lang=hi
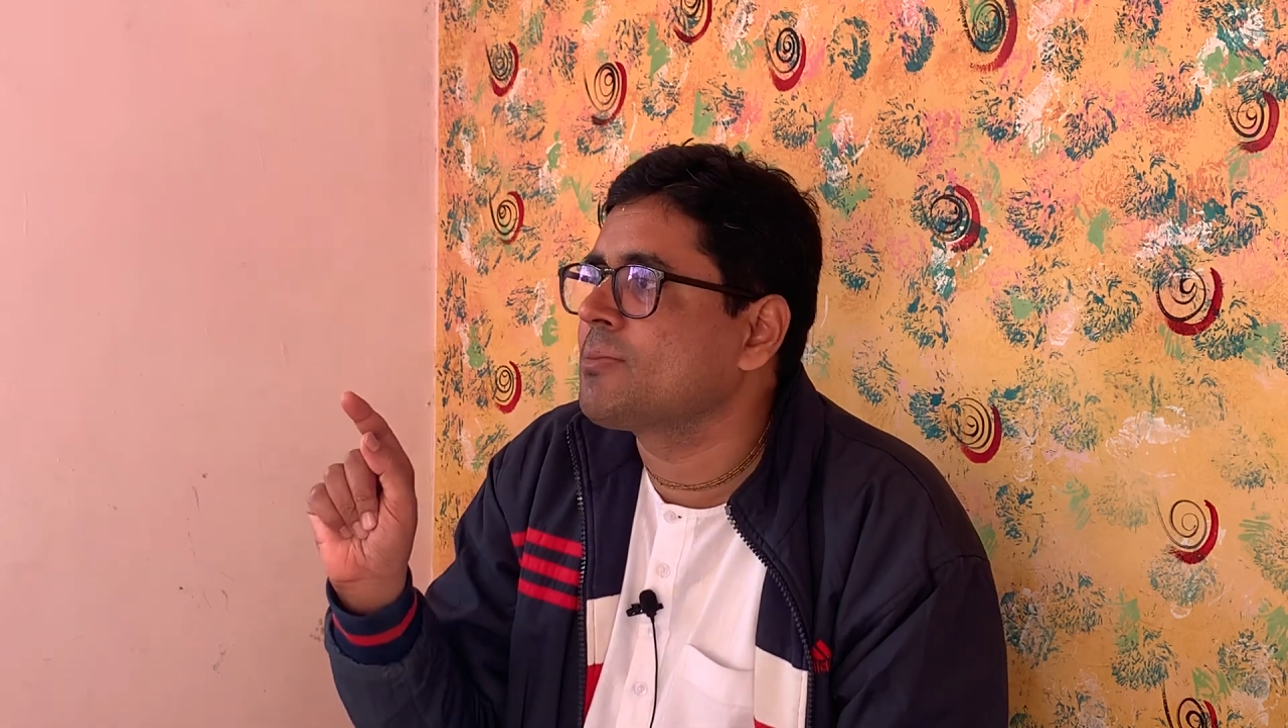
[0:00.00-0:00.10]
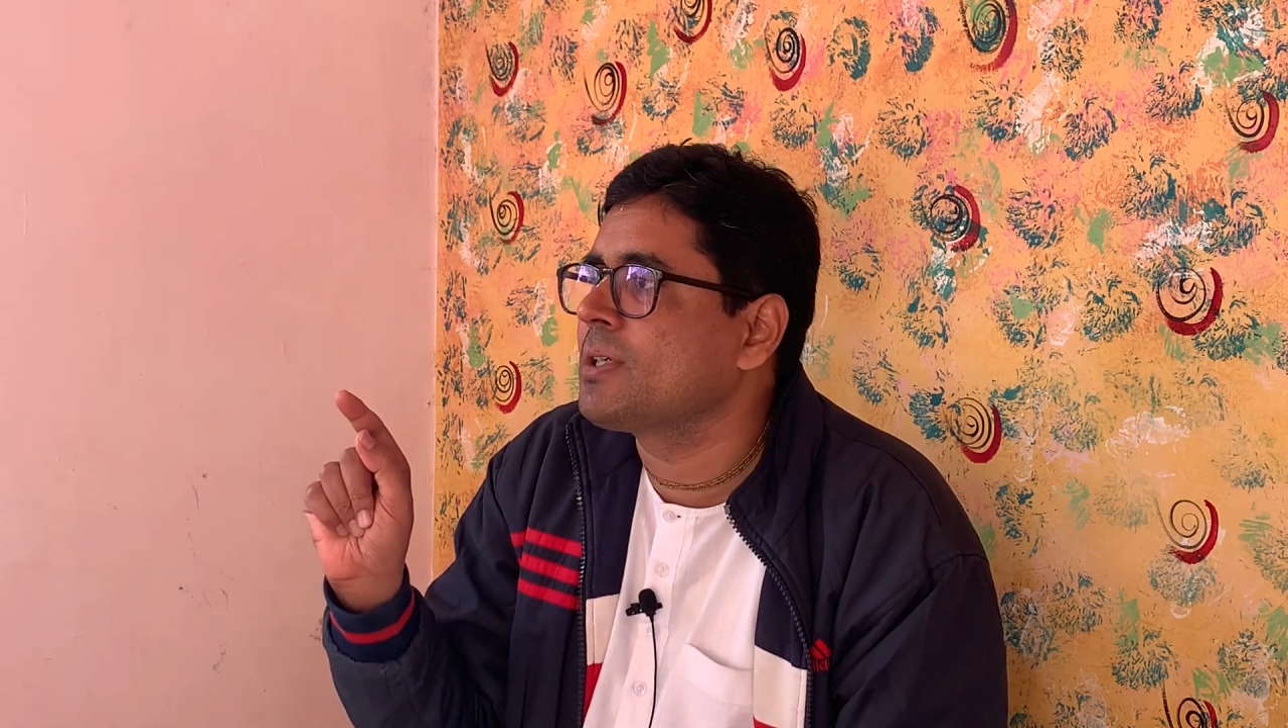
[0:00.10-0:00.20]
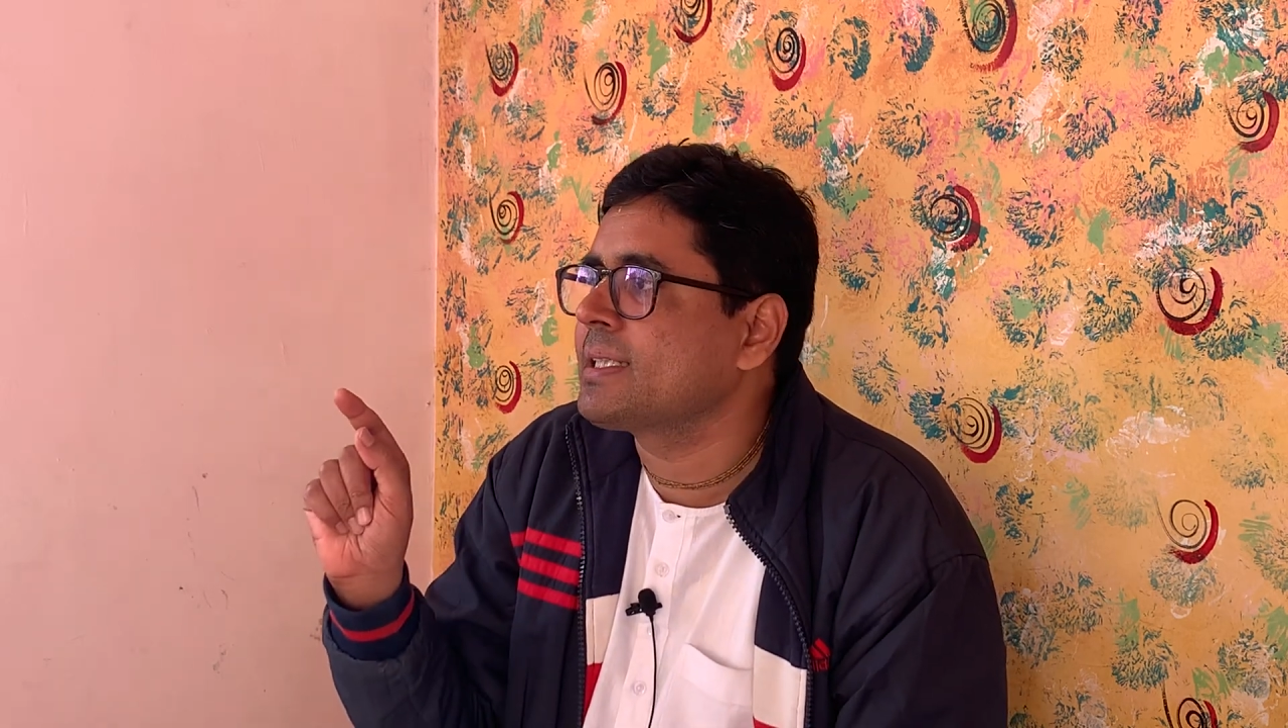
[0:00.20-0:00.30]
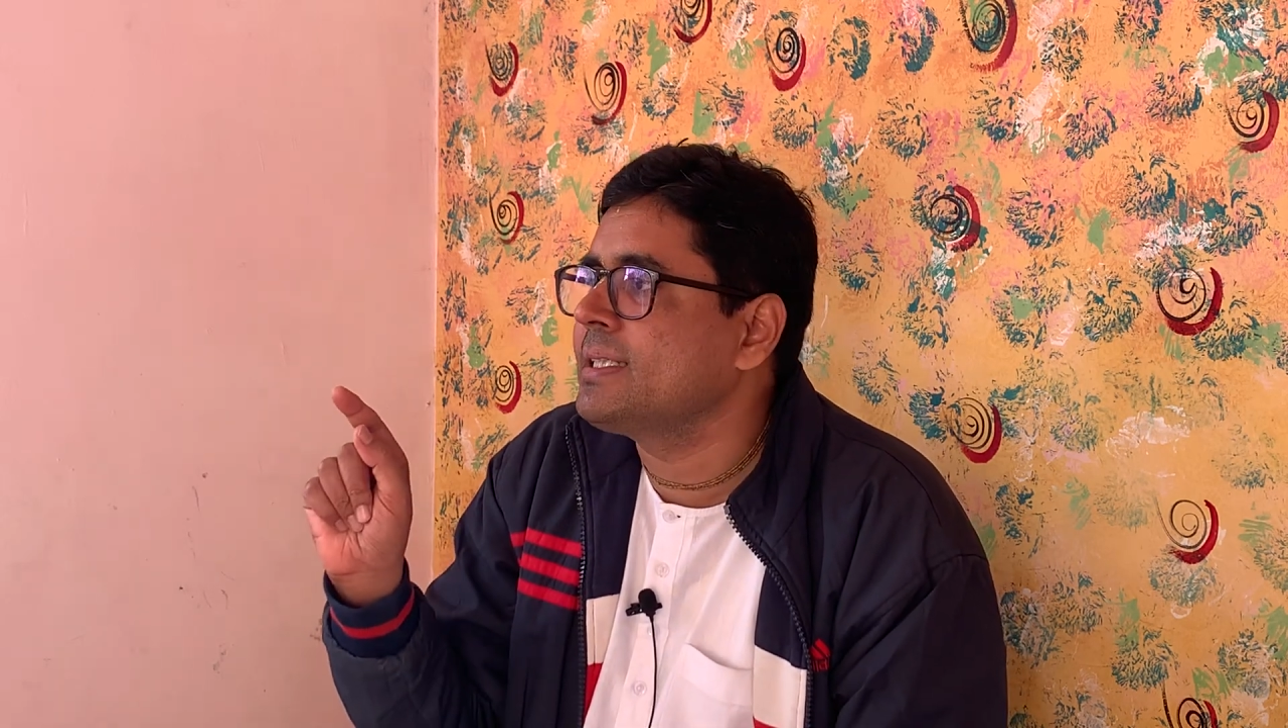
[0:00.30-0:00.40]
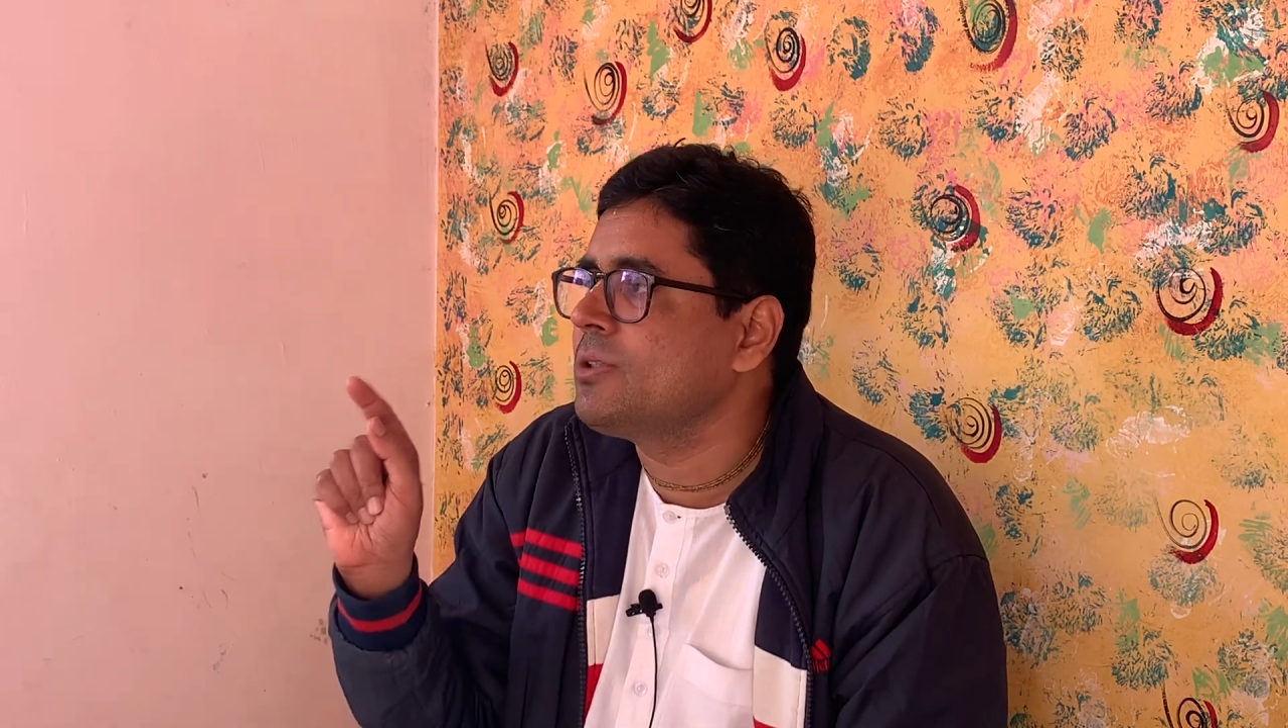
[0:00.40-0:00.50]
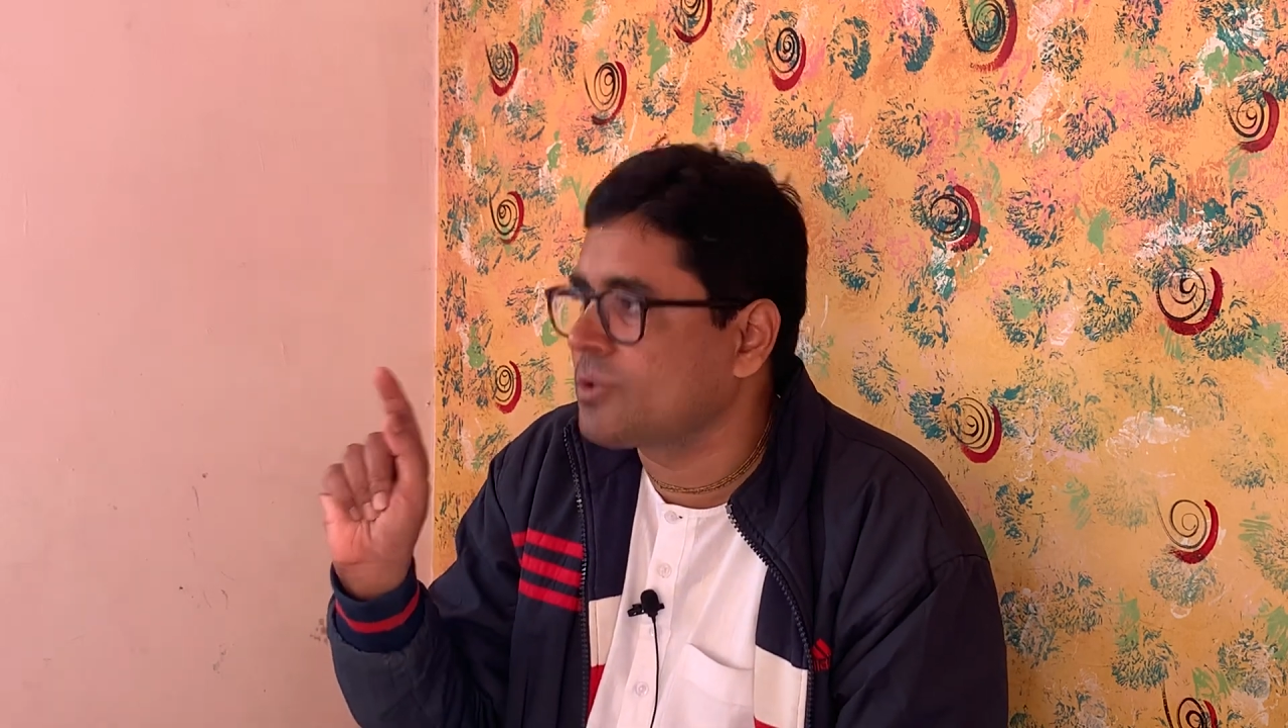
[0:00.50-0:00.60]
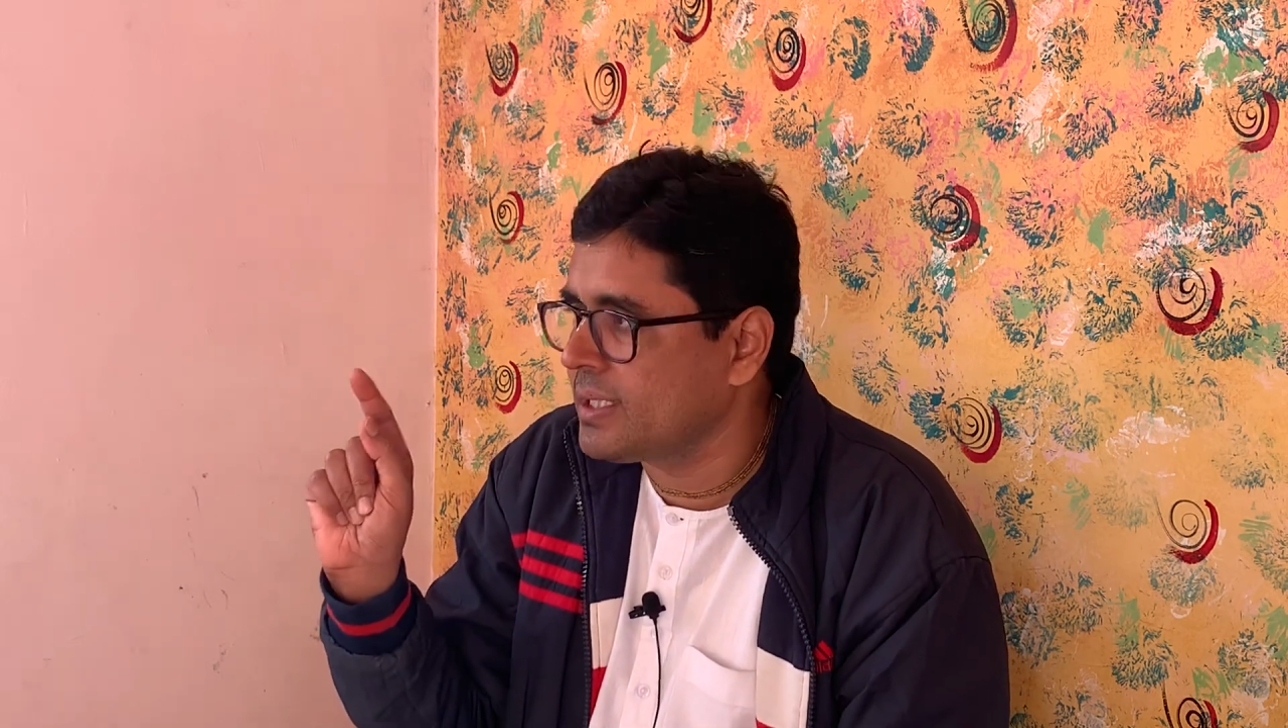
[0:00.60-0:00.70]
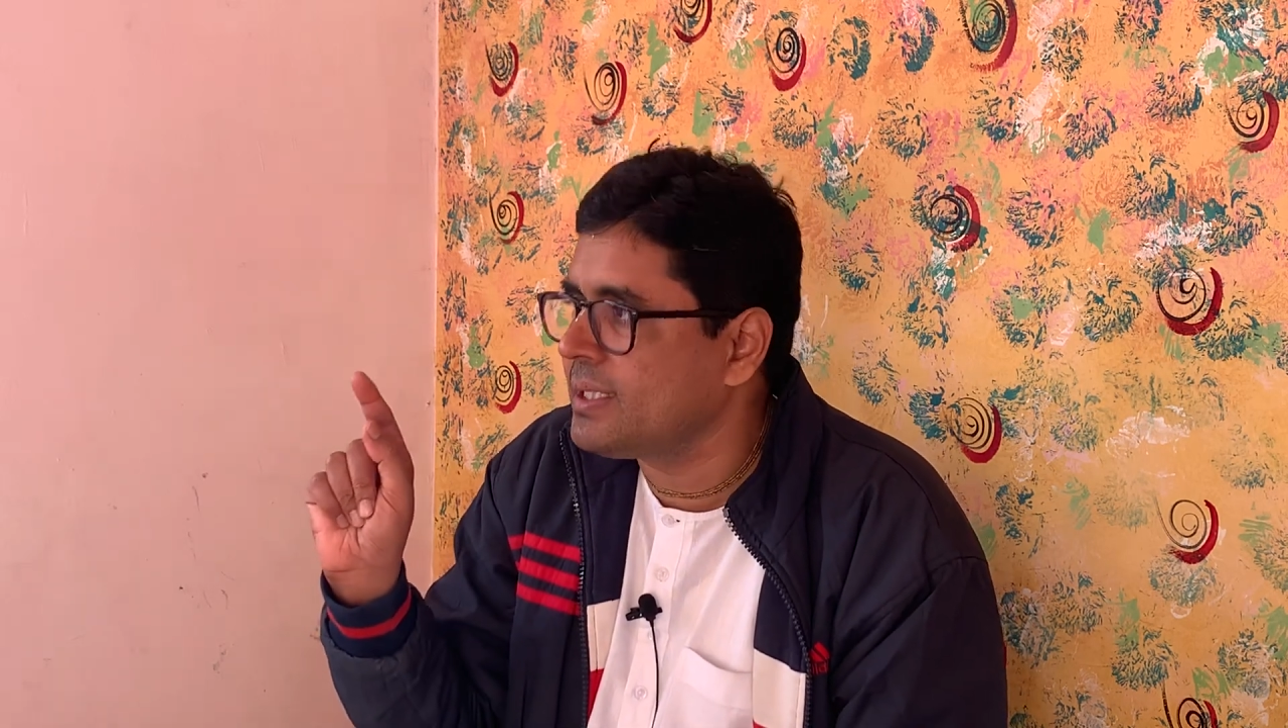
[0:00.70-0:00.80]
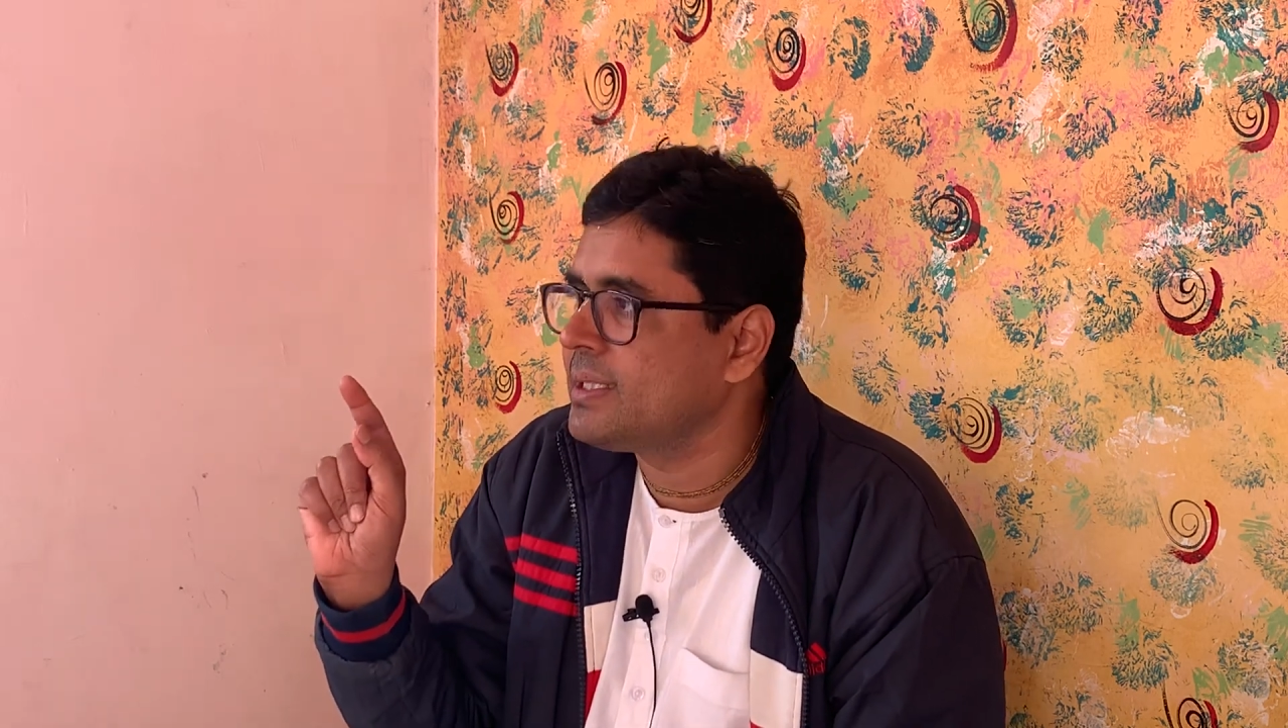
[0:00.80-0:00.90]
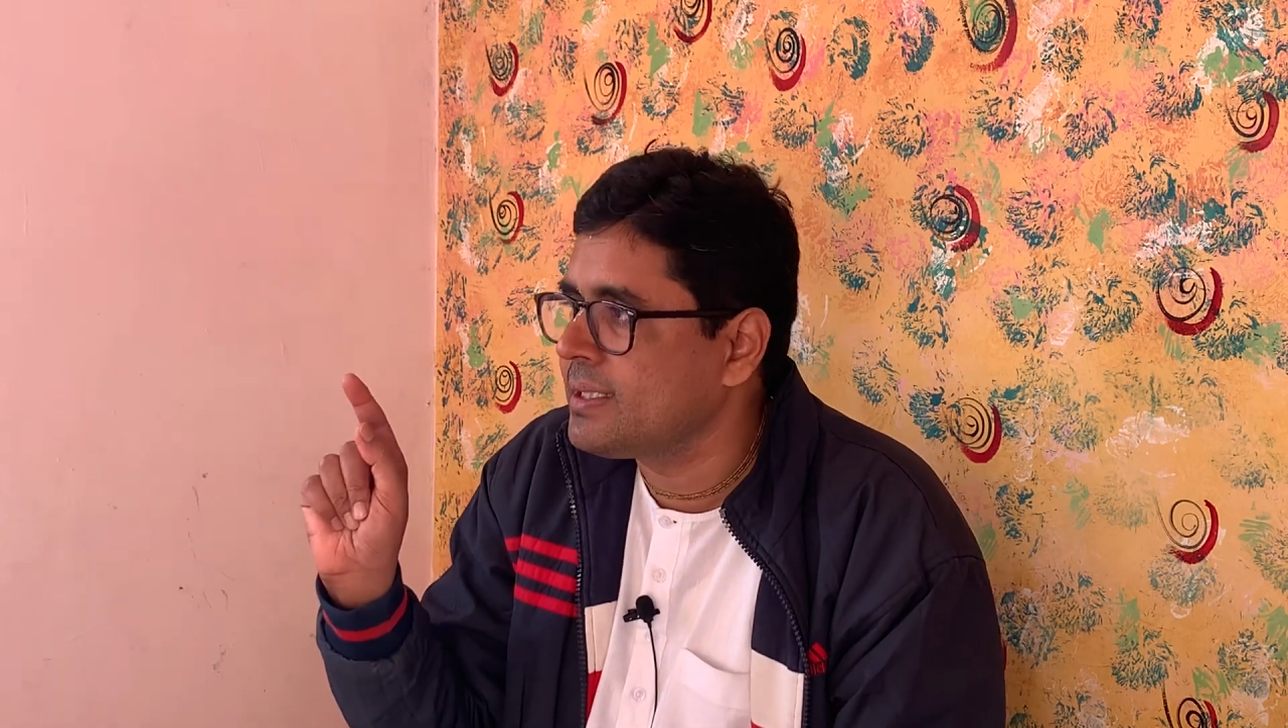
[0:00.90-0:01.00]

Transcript: बोला कि ओके